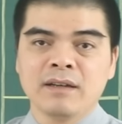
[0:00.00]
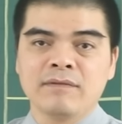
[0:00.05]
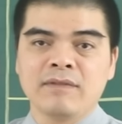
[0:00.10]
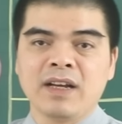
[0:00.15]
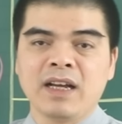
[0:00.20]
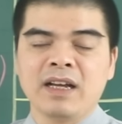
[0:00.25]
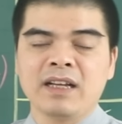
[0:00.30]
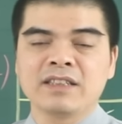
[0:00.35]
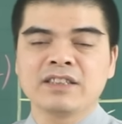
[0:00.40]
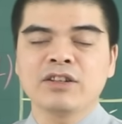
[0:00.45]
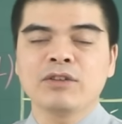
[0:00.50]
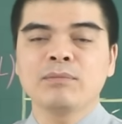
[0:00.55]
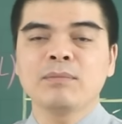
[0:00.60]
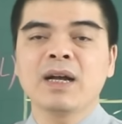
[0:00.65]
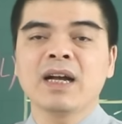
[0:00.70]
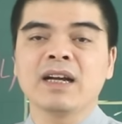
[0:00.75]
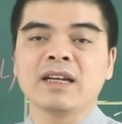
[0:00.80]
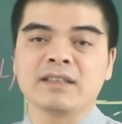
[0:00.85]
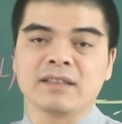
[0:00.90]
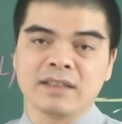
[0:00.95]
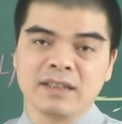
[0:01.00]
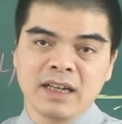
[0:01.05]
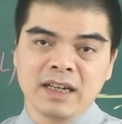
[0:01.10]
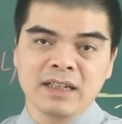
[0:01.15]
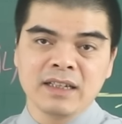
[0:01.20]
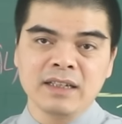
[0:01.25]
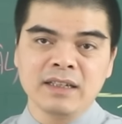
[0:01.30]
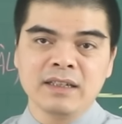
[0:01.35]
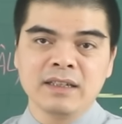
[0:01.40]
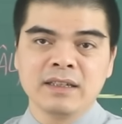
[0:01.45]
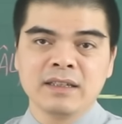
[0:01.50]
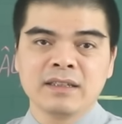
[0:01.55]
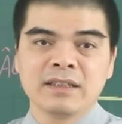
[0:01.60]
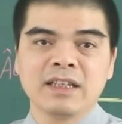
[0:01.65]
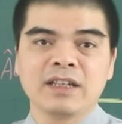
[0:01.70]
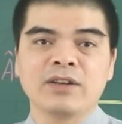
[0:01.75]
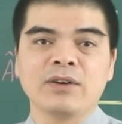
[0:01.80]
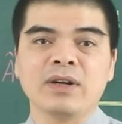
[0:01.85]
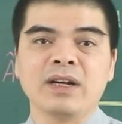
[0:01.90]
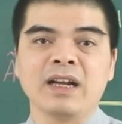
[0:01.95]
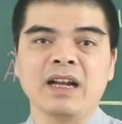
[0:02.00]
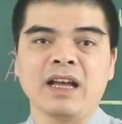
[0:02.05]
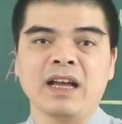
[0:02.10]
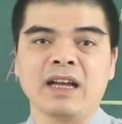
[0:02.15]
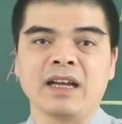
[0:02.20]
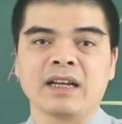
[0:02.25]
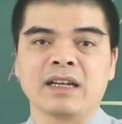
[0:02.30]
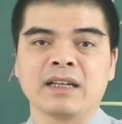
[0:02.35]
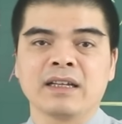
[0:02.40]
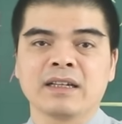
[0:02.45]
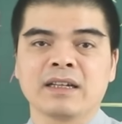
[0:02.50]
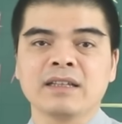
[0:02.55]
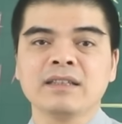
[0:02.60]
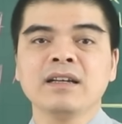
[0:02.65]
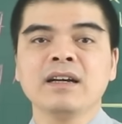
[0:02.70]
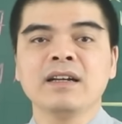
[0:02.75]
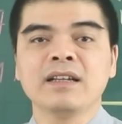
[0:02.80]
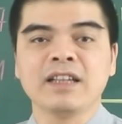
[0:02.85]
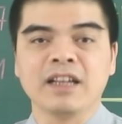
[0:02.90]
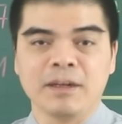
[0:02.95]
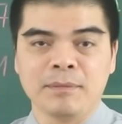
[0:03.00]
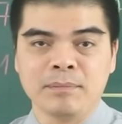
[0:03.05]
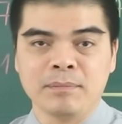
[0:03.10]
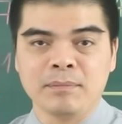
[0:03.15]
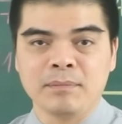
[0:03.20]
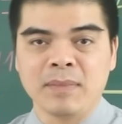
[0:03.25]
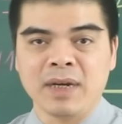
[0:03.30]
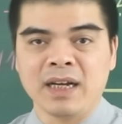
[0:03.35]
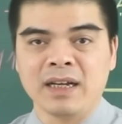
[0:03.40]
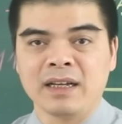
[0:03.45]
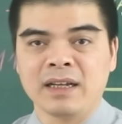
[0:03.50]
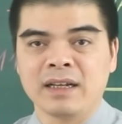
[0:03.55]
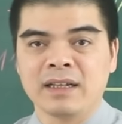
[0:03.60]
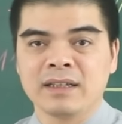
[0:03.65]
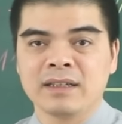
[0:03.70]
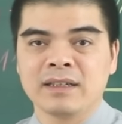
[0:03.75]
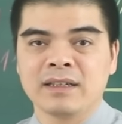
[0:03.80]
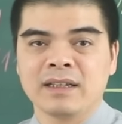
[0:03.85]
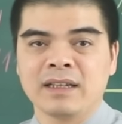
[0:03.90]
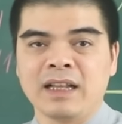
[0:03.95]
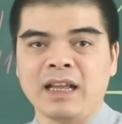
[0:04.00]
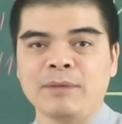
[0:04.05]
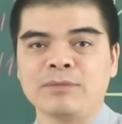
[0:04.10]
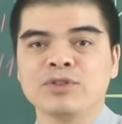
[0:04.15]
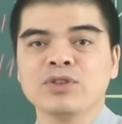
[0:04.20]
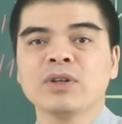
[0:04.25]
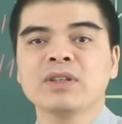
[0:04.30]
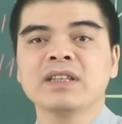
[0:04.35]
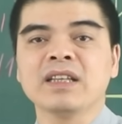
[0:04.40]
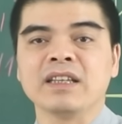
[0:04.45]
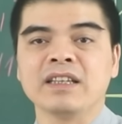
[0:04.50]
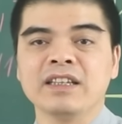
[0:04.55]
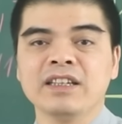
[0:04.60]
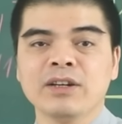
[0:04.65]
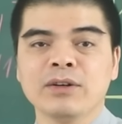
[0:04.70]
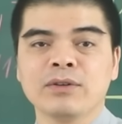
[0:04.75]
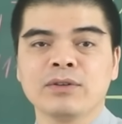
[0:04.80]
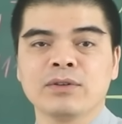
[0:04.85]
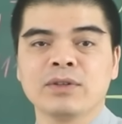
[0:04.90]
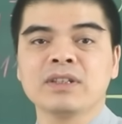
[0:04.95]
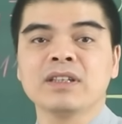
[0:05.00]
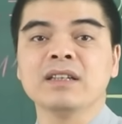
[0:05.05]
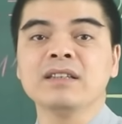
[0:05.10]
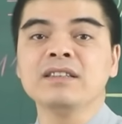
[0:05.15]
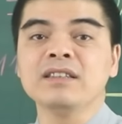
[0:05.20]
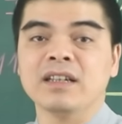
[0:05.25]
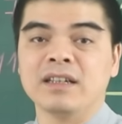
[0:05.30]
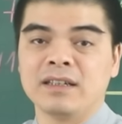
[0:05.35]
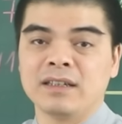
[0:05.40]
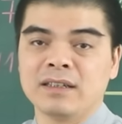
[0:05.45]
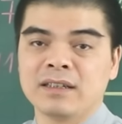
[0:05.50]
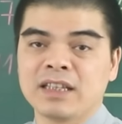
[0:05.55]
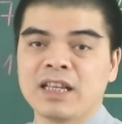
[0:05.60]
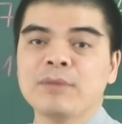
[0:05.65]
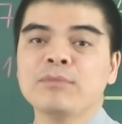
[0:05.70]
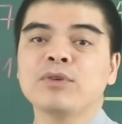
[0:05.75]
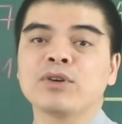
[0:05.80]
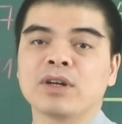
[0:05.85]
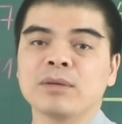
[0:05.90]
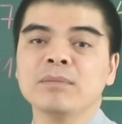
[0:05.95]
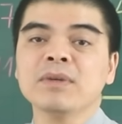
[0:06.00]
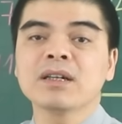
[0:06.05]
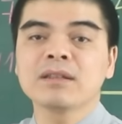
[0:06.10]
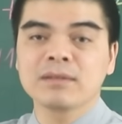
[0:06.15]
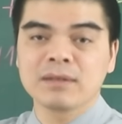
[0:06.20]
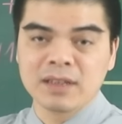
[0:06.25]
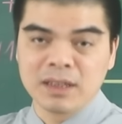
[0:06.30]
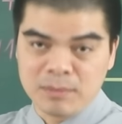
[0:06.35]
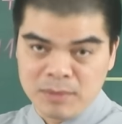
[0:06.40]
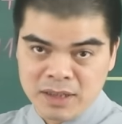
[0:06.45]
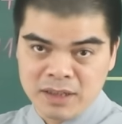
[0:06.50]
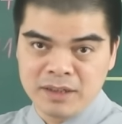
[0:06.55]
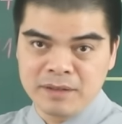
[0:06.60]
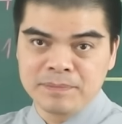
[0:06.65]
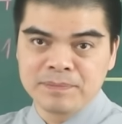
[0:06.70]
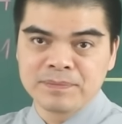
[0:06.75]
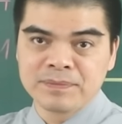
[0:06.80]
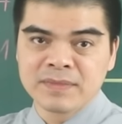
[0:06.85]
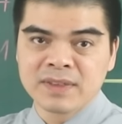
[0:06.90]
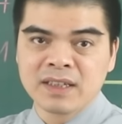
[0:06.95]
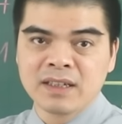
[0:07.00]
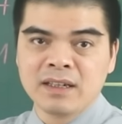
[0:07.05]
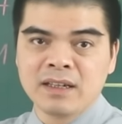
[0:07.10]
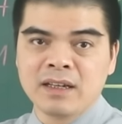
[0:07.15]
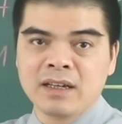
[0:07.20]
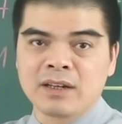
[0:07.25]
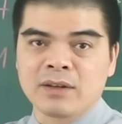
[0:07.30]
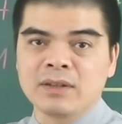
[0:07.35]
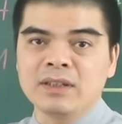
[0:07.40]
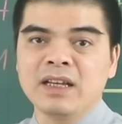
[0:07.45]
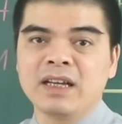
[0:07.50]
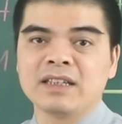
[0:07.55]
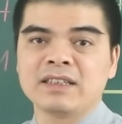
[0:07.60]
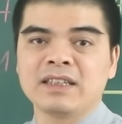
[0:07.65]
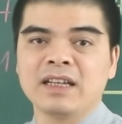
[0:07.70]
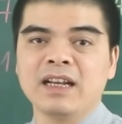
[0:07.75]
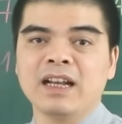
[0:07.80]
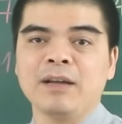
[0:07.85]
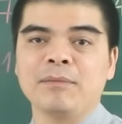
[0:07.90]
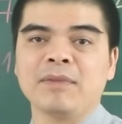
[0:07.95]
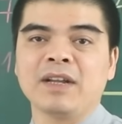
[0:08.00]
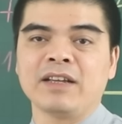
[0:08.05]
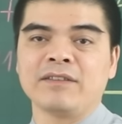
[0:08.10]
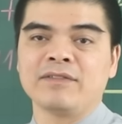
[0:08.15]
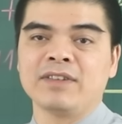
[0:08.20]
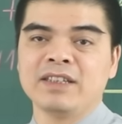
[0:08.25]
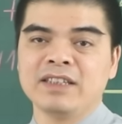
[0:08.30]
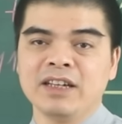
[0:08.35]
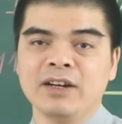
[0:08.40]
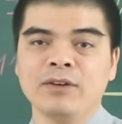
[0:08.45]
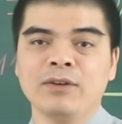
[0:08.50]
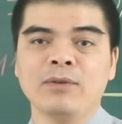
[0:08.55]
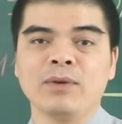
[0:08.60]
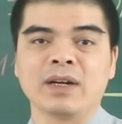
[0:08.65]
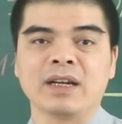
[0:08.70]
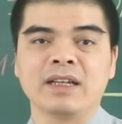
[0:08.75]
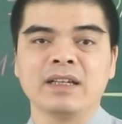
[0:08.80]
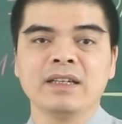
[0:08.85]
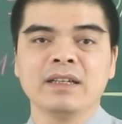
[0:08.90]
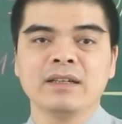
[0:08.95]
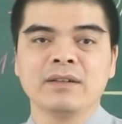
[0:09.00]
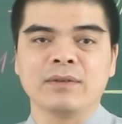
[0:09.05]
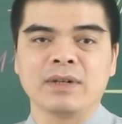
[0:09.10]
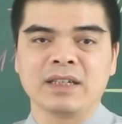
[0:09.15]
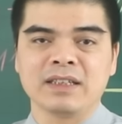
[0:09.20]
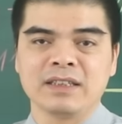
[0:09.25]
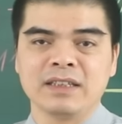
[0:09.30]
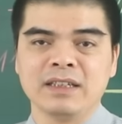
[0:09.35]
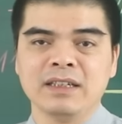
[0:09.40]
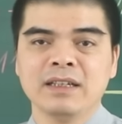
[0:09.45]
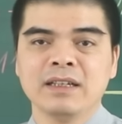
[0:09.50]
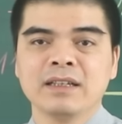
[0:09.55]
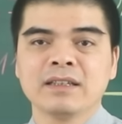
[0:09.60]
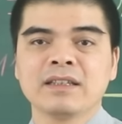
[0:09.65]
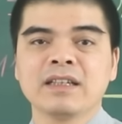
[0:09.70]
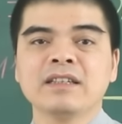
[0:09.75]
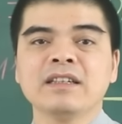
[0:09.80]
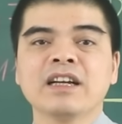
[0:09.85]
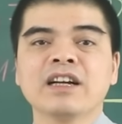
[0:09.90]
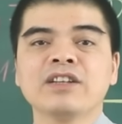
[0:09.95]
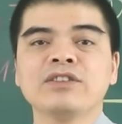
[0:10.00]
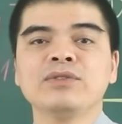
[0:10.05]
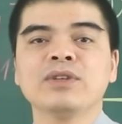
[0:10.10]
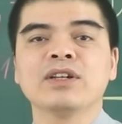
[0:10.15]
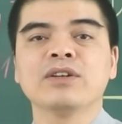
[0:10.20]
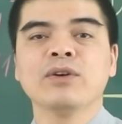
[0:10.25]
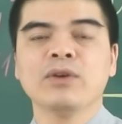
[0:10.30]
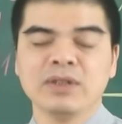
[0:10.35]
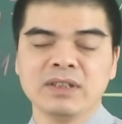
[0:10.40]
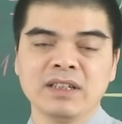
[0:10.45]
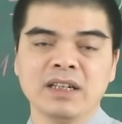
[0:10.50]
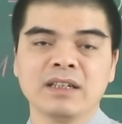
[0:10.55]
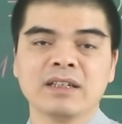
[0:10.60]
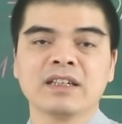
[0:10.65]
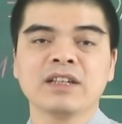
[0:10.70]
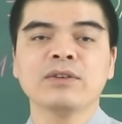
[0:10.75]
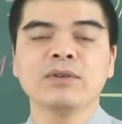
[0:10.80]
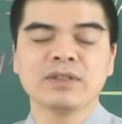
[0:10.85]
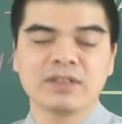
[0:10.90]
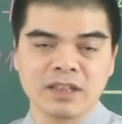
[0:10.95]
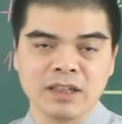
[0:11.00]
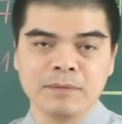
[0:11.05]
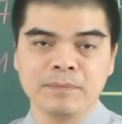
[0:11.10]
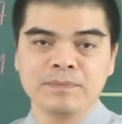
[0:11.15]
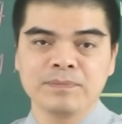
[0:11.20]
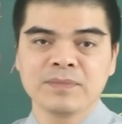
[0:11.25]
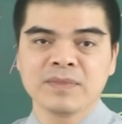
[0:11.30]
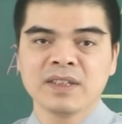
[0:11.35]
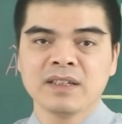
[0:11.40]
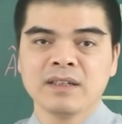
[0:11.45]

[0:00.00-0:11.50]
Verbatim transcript: Và trong 3 ngày tới đây ấy, thì còn là cái thời điểm mà làm cho tình yêu nó tiến triển thêm một cái bước tiến mới. Có thể sẽ làm lành với nhau hoặc là gì tính đến cái chuyện hôn nhân, kết hôn sớm.